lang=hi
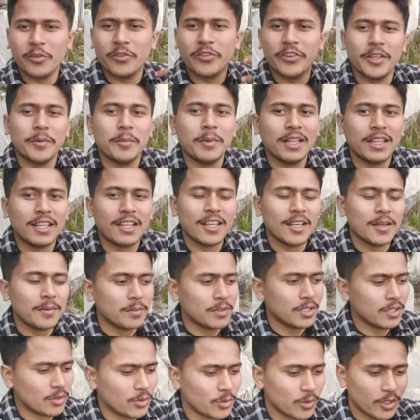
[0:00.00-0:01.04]
फिर मिलते हैं
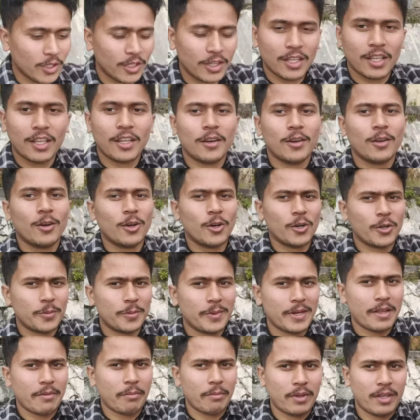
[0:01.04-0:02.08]
आपसे थोड़ी देर और
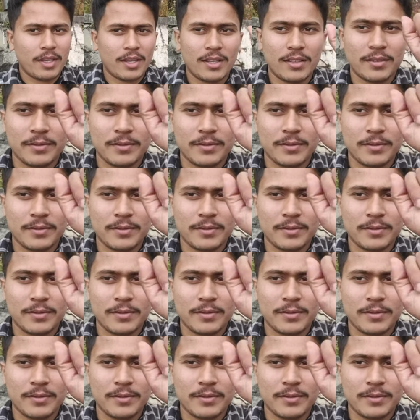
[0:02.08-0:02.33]
बाद में